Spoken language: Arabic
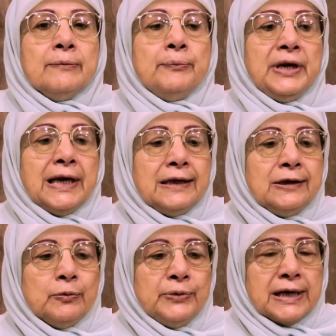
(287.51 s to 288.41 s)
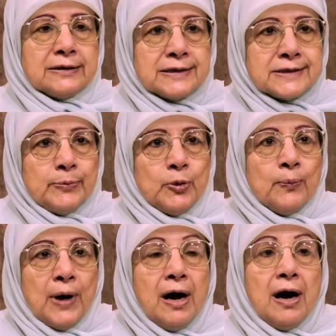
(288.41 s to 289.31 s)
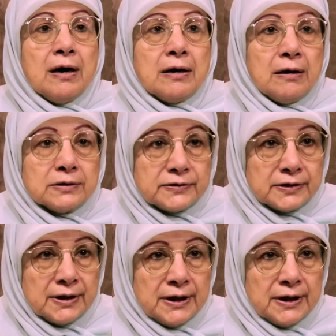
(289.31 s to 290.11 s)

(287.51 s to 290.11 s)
بيخليهم يكتسبوا مهارات